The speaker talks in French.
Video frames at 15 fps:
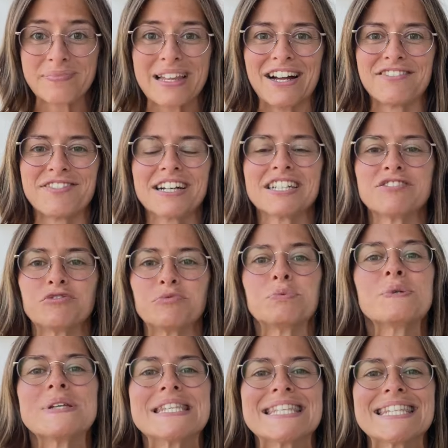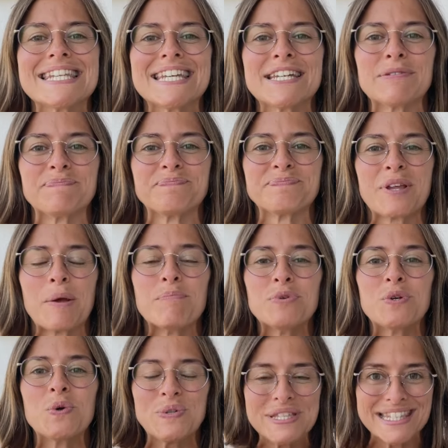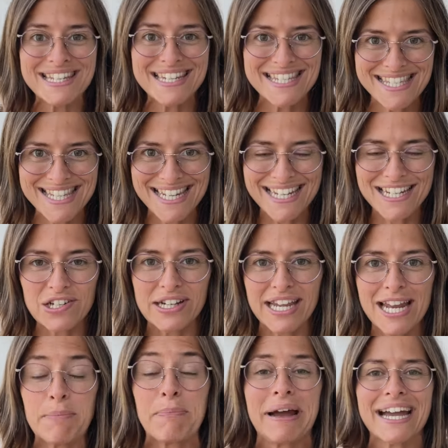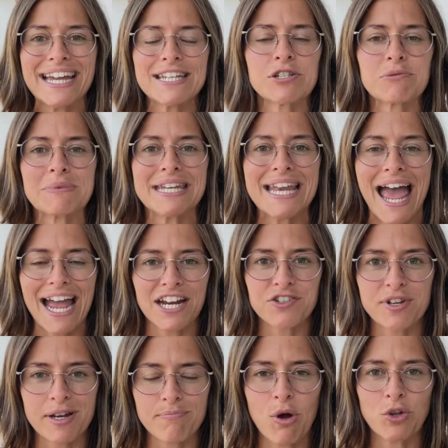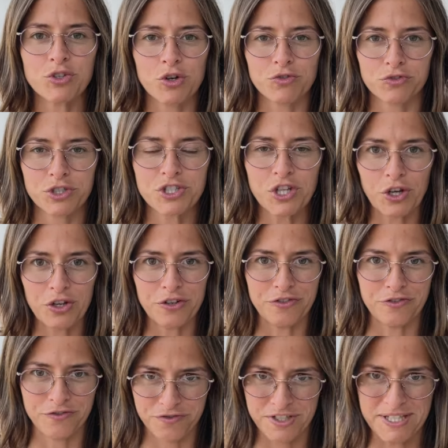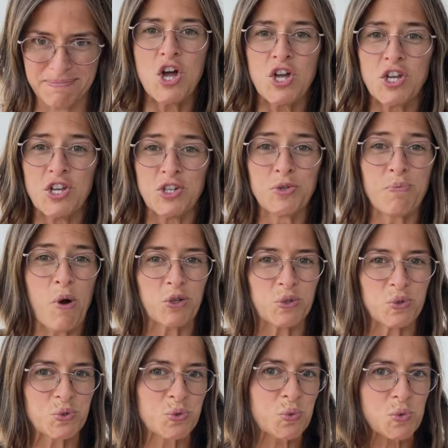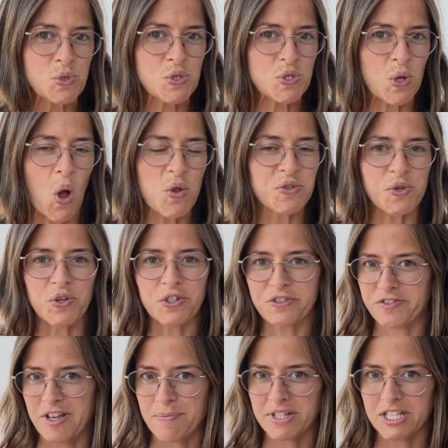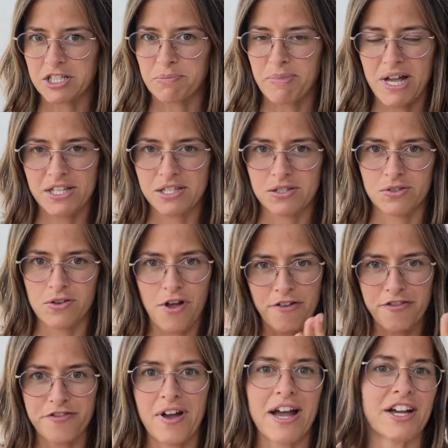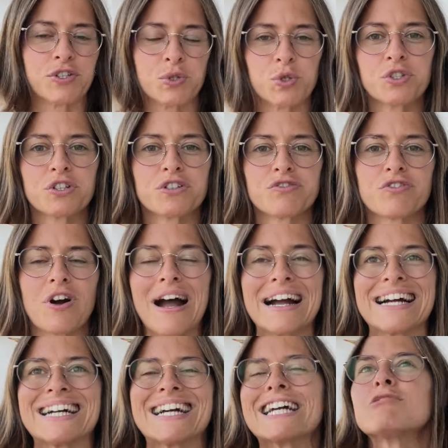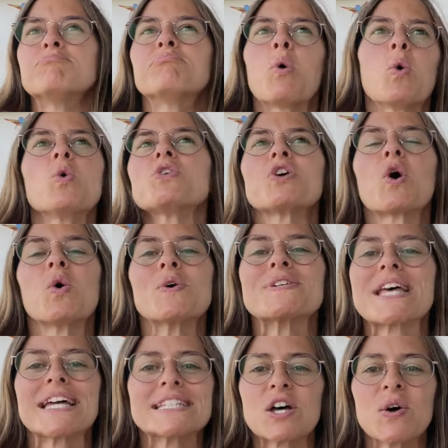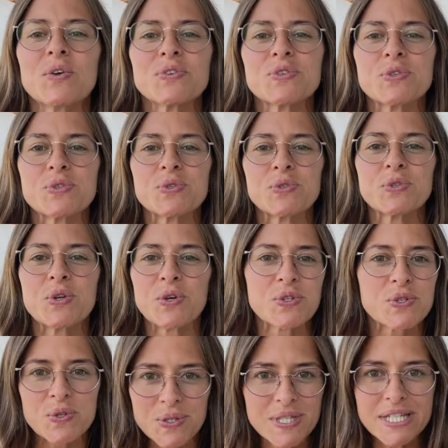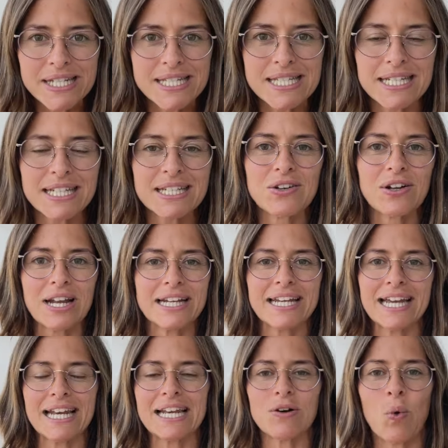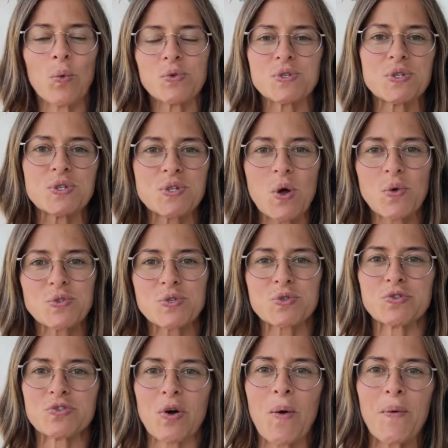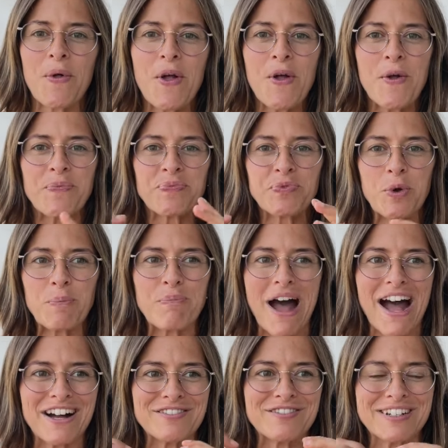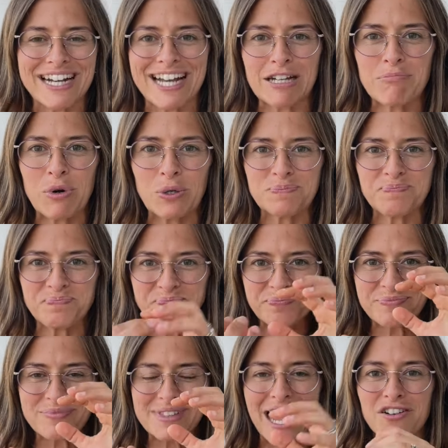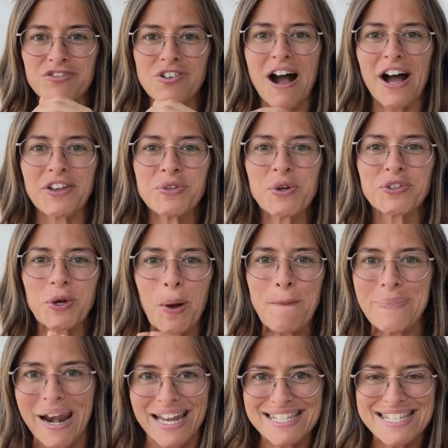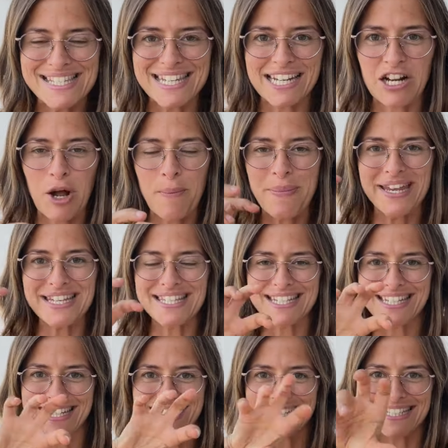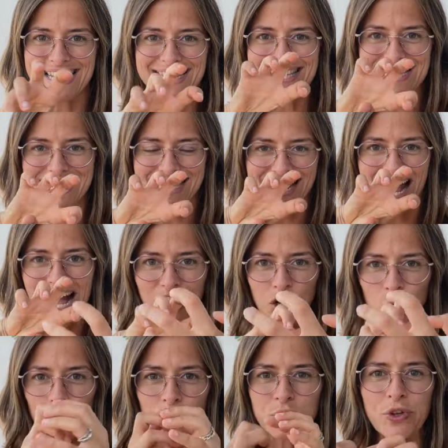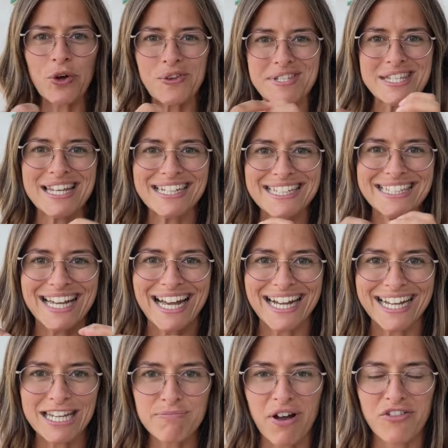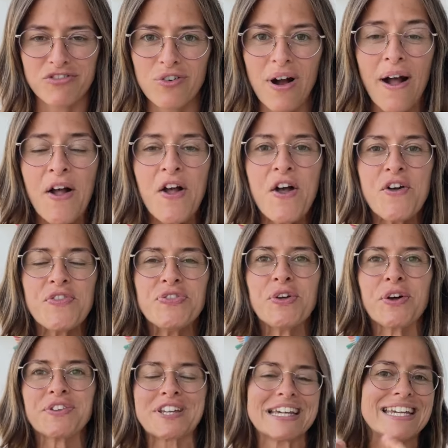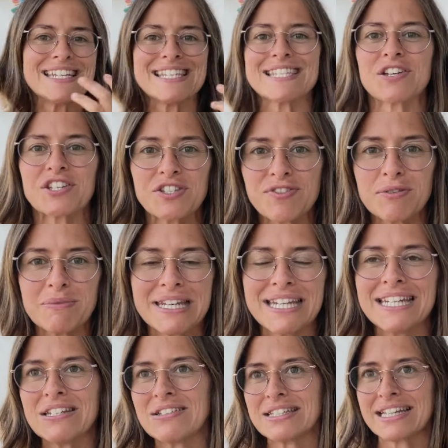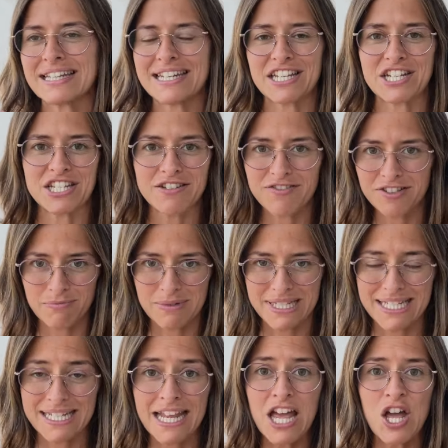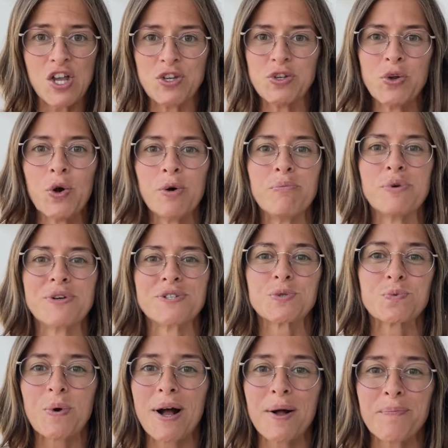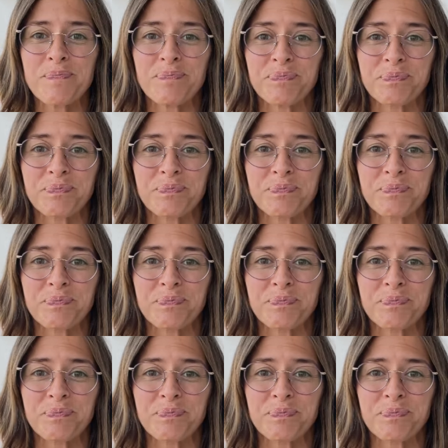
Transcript: afin que vous puissiez mieux déceler lequel prédomine actuellement dans votre vie. Nous portons tous, en tant que femmes, quelque part ce fardeau de devoir répondre aux attentes d'une société dans laquelle on se sent souvent ne pas vraiment avoir notre place. C'est comme essayer d'insérer un rond dans un carré. Parfois, notre essence féminine, notre énergie féminine, nos besoins